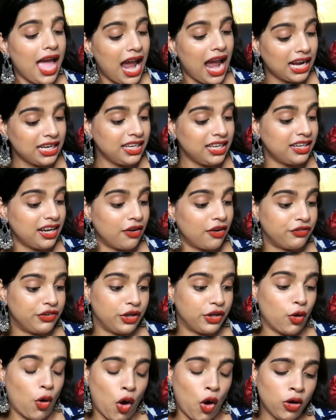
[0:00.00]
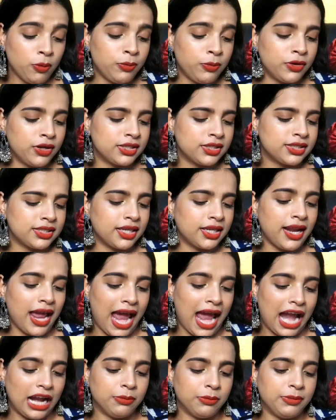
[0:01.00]
handicrafted all products are
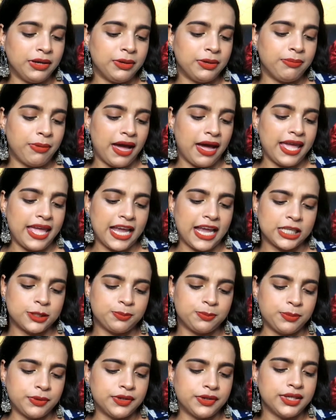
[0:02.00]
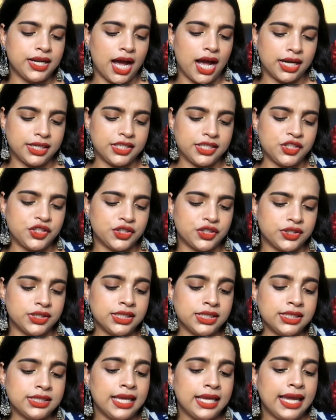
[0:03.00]
handmade by expert
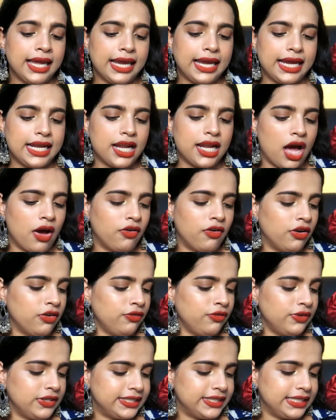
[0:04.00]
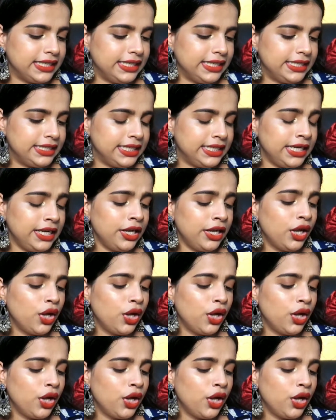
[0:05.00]
artisans in our facility